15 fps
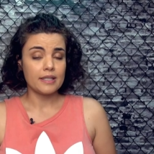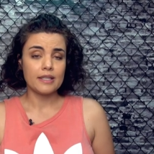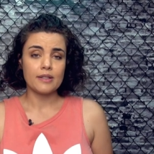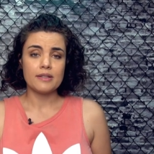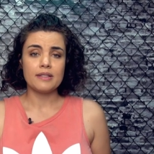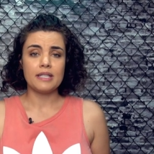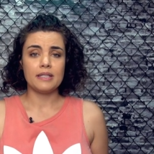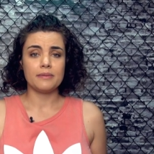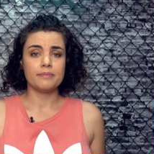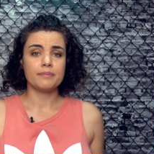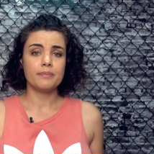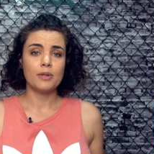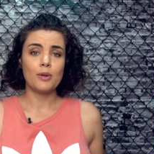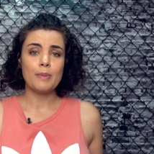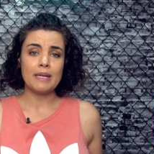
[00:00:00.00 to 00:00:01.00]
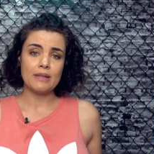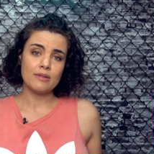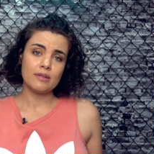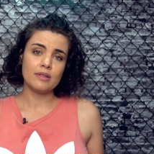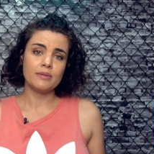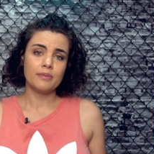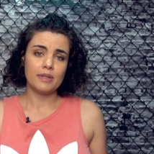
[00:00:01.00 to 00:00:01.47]
Então assim, pelo
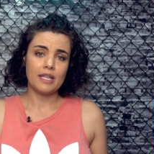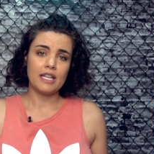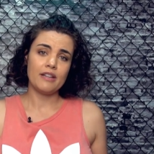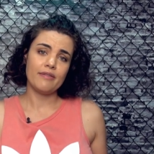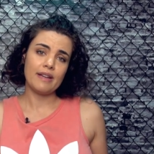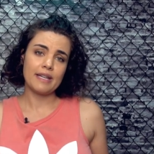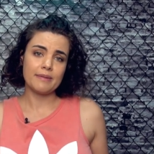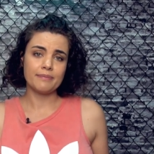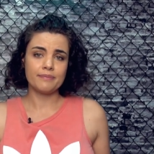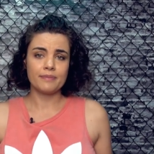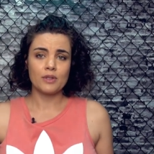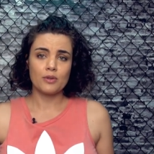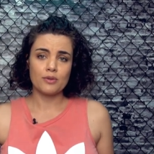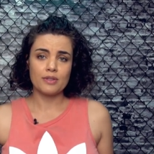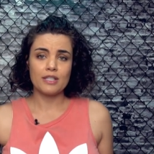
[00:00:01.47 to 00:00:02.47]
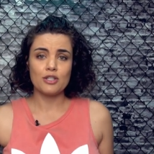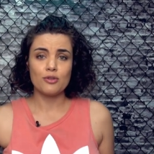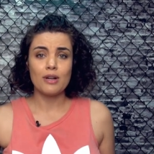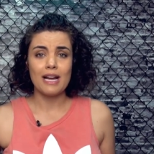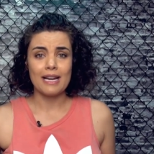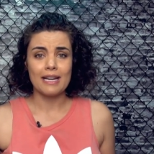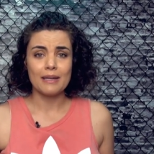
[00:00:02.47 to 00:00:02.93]
menos ele vai conseguir jogar,